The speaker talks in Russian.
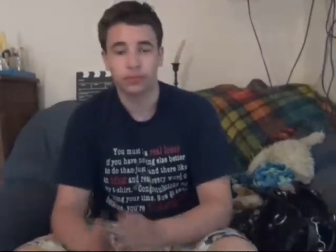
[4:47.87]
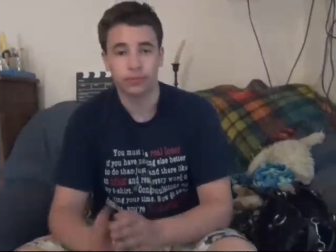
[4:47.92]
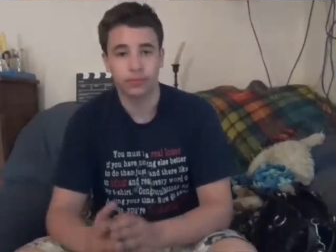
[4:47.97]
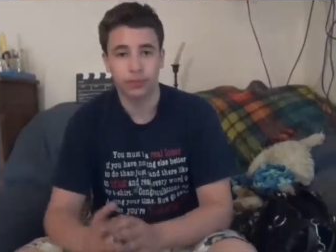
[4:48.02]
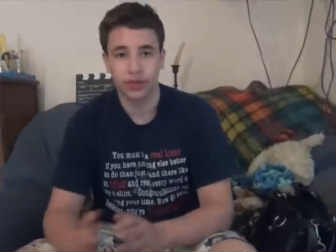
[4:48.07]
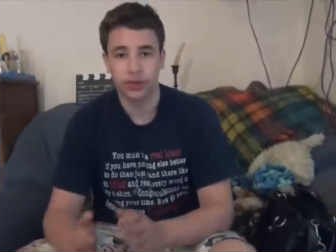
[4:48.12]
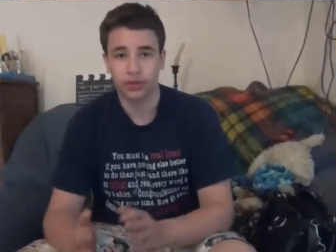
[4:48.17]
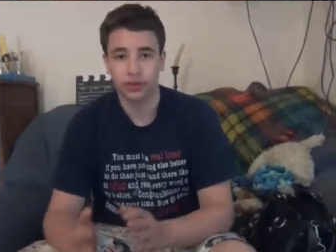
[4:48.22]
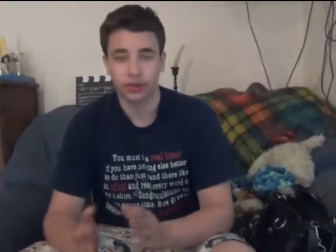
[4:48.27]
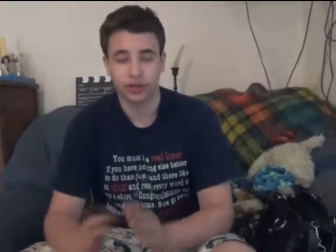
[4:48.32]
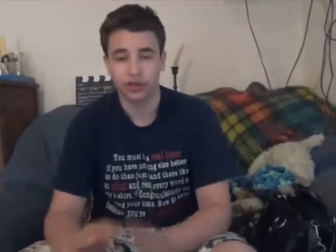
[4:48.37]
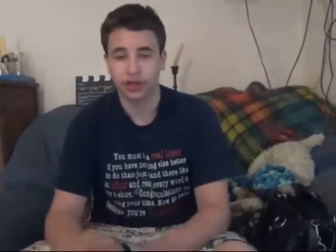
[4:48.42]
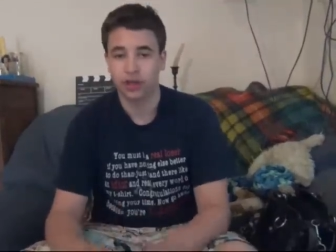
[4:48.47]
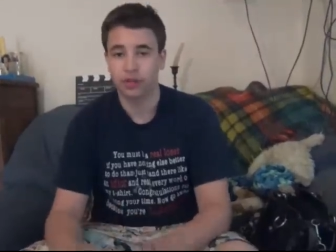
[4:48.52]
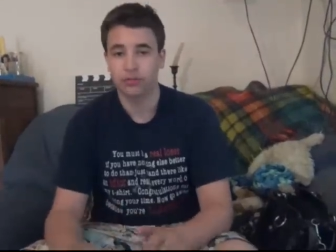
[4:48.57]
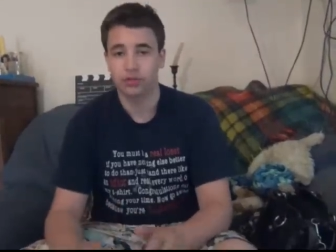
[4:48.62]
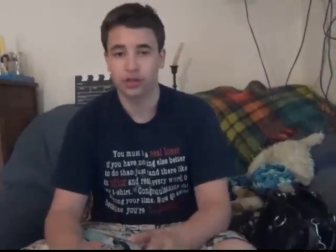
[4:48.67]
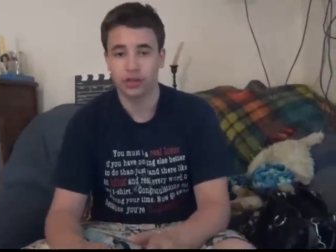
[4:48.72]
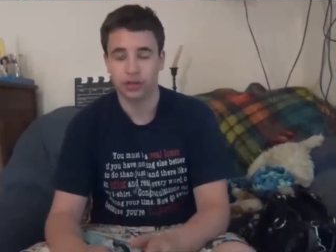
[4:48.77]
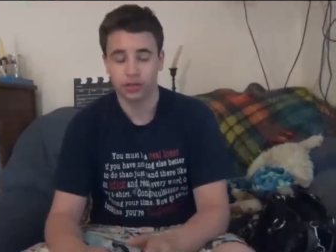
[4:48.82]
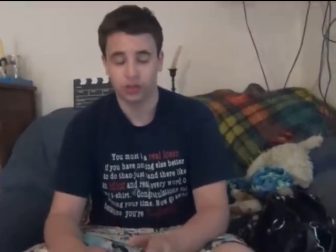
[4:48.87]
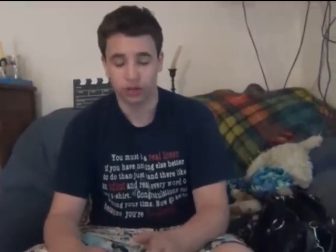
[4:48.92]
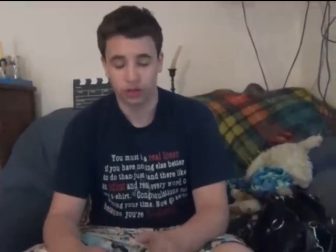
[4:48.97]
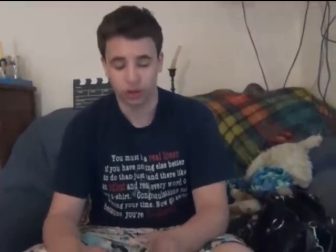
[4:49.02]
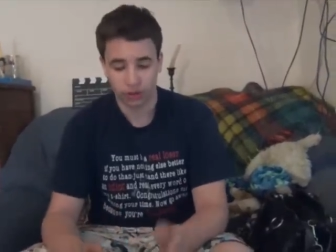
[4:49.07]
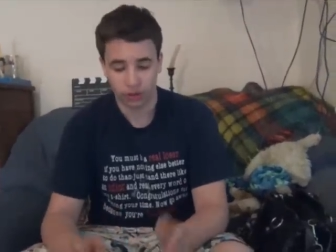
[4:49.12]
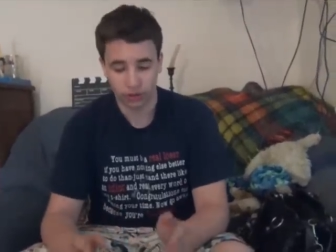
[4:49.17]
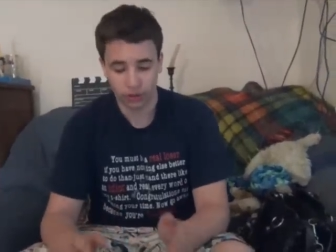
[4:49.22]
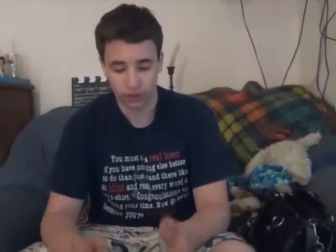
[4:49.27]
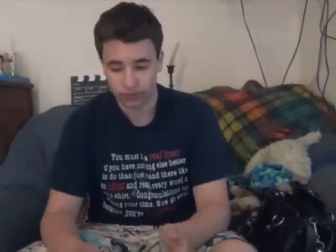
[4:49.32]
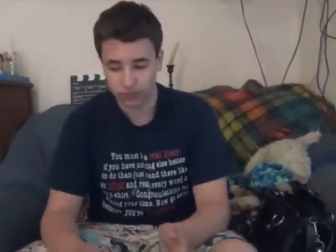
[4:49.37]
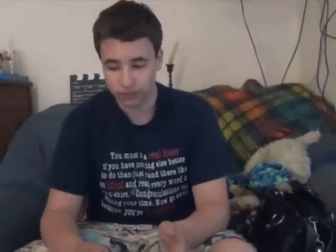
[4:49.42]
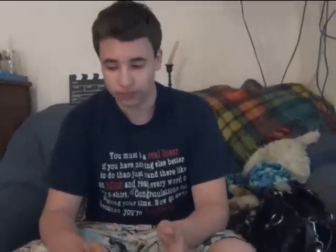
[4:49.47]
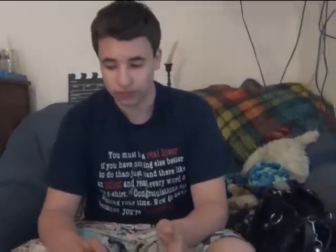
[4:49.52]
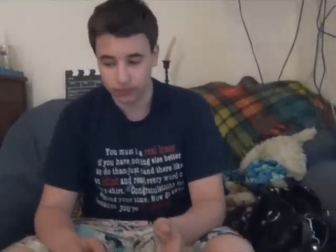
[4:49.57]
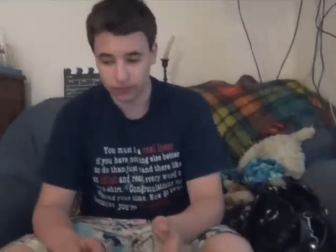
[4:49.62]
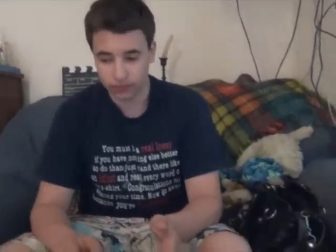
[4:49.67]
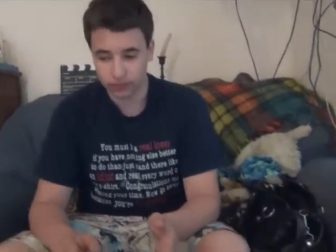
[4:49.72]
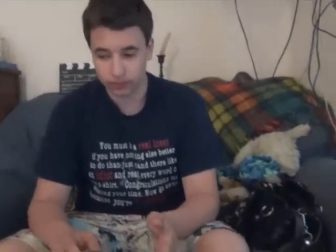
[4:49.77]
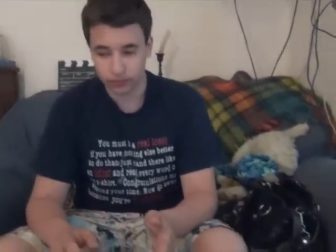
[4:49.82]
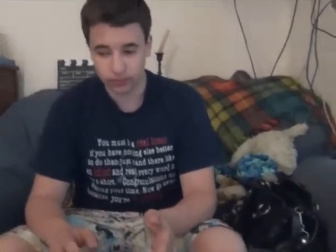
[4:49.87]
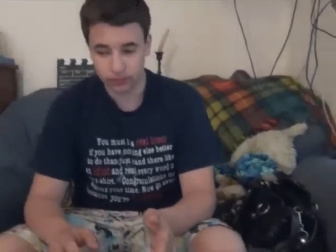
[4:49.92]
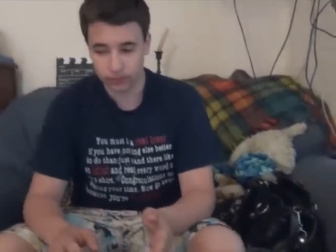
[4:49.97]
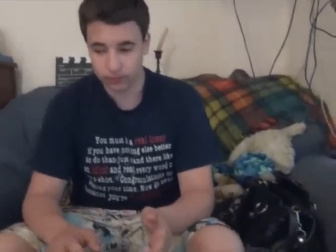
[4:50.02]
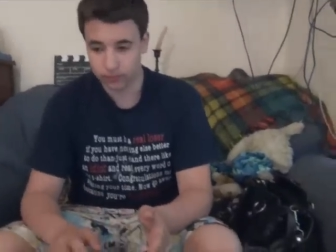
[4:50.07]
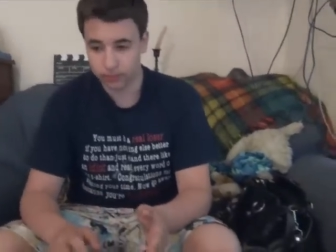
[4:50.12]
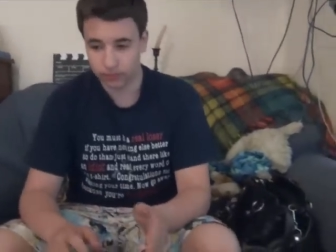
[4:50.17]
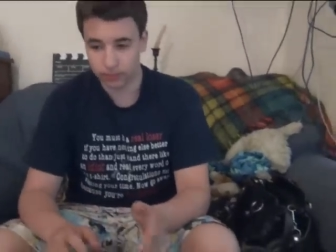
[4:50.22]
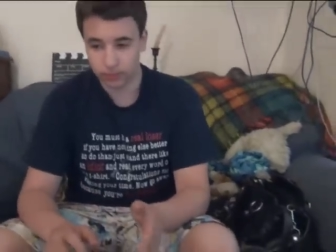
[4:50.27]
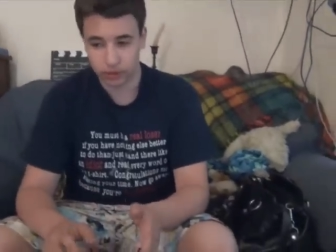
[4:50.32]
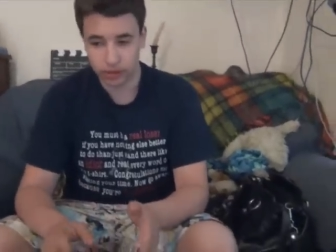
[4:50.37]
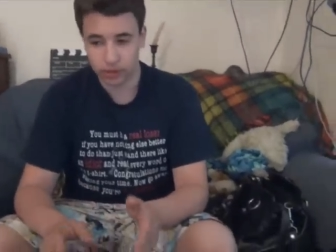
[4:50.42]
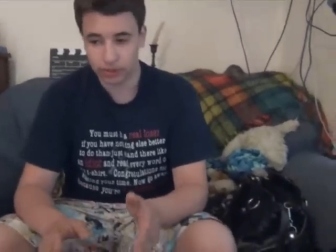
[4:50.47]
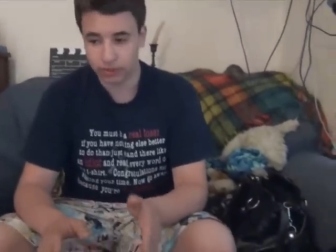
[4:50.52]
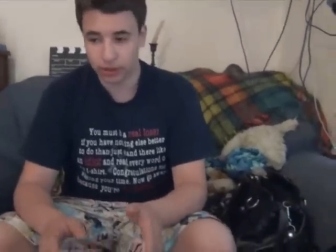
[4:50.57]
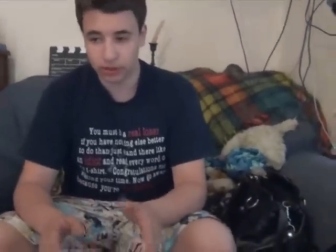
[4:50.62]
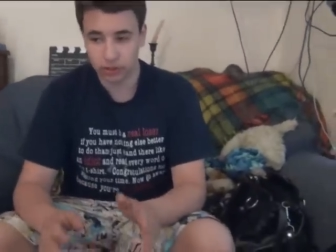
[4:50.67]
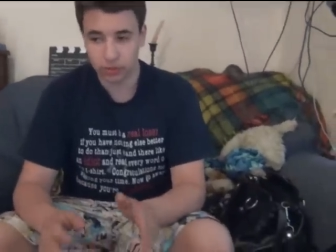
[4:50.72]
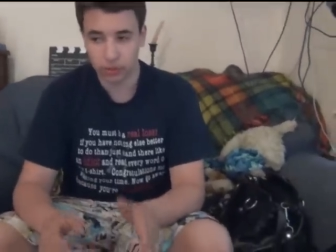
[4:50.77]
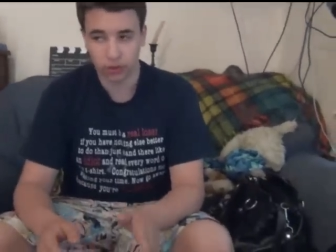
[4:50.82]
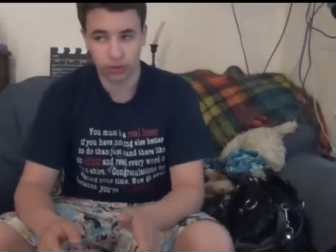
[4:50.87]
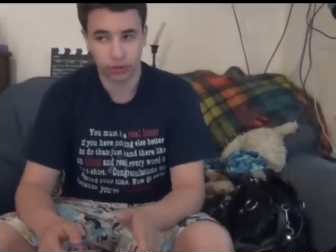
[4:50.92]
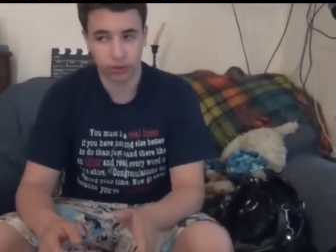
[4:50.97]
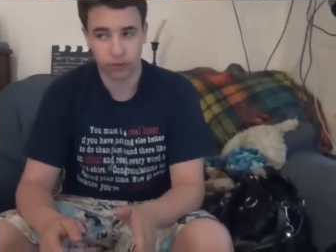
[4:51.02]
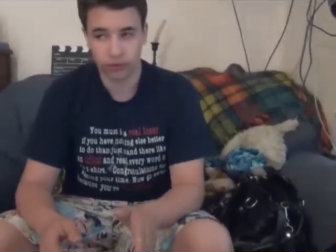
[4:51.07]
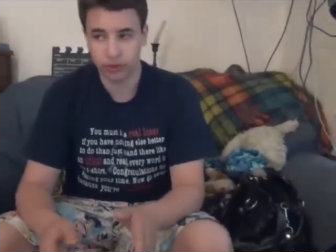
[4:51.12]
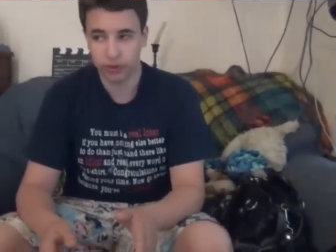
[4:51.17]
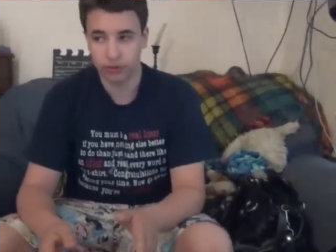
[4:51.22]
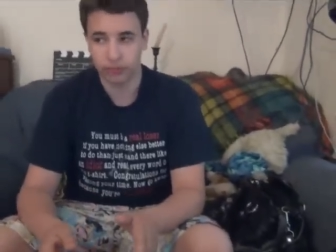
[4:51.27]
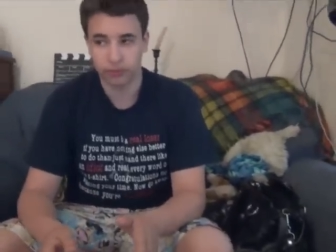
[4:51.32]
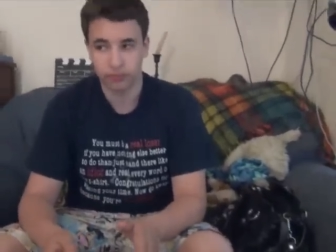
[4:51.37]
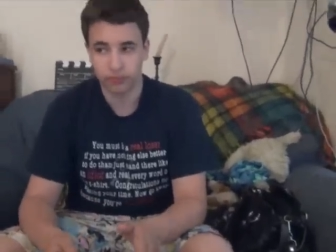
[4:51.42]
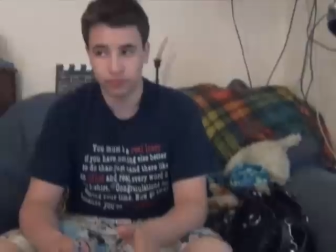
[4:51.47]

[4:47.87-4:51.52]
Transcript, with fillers: Мы надеемся, что после просмотра вы